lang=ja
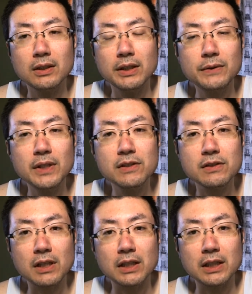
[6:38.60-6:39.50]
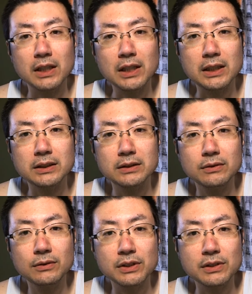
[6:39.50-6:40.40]
リフレッシュだから
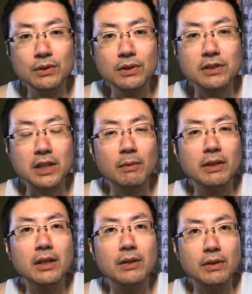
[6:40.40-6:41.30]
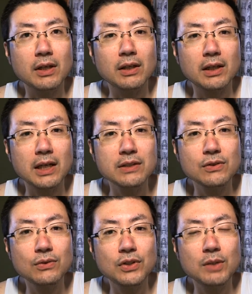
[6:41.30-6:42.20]
これストレスたまんないよね家
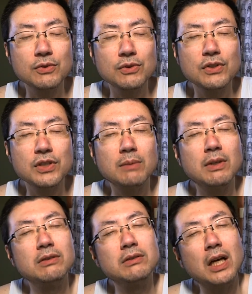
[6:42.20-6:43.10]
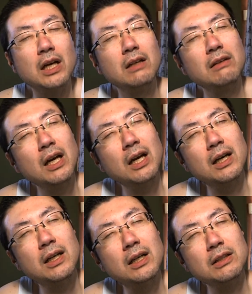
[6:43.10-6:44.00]
族といてもストレスたまる大変
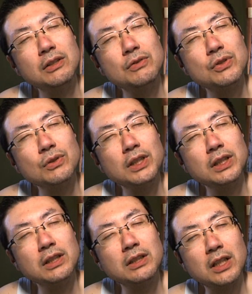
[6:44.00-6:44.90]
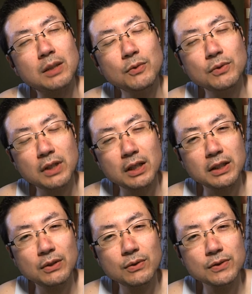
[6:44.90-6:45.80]
だっていう状態だったらもうね
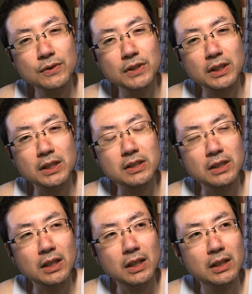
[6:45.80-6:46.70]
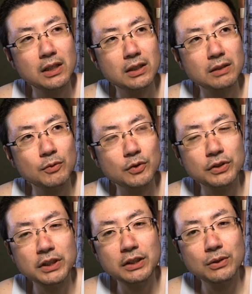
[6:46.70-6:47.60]
離婚するしかないしもう
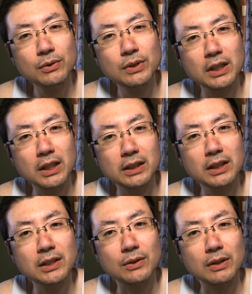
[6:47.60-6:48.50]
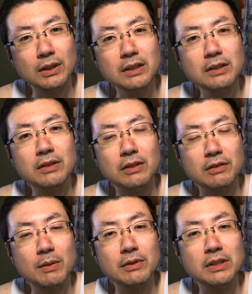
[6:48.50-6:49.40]
国日本から離れた方がいいくらいの
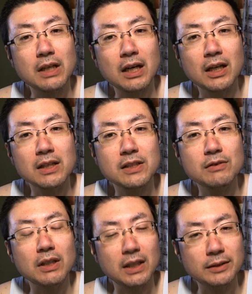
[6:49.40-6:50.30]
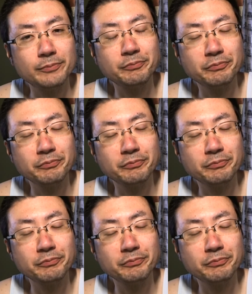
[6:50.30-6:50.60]
レベルで悪化してるから